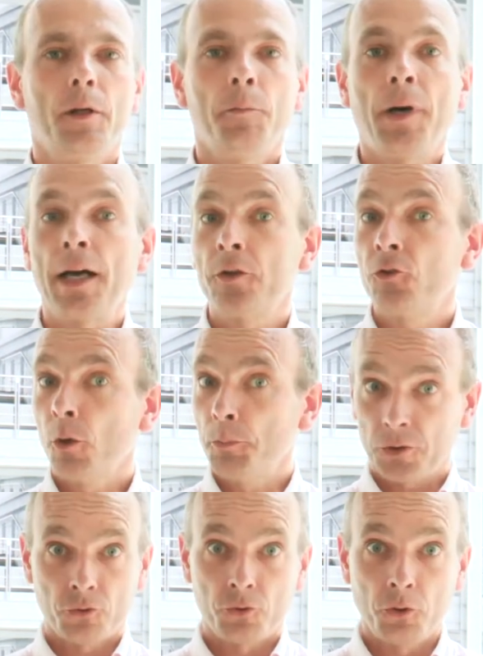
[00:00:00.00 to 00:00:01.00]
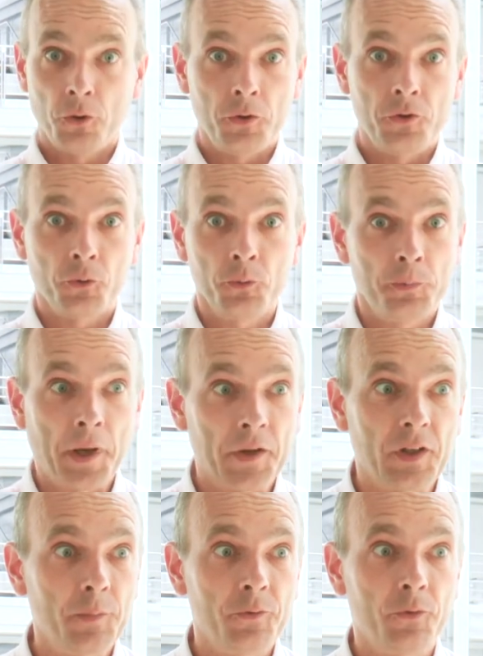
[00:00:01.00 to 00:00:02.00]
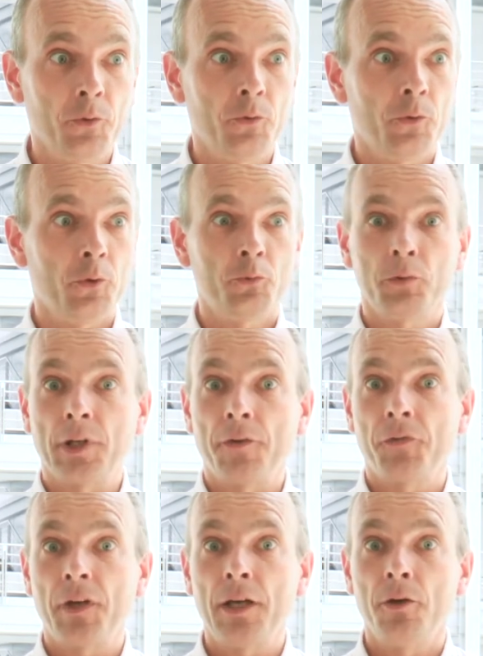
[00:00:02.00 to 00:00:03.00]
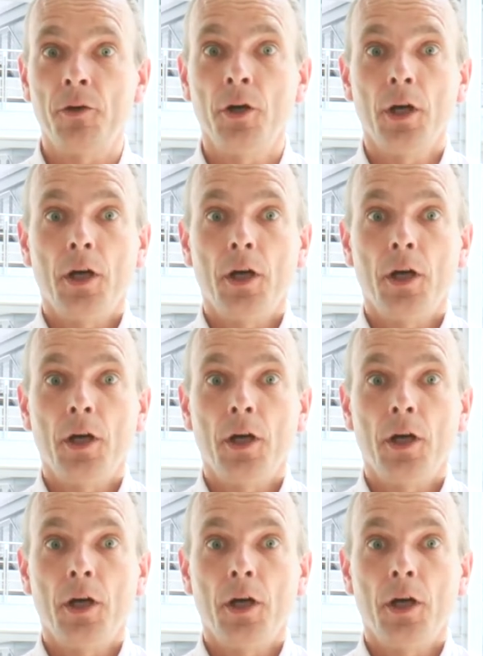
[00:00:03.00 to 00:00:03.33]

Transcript: par exemple parce qu'ils ont une perception euh, tout à fait euh,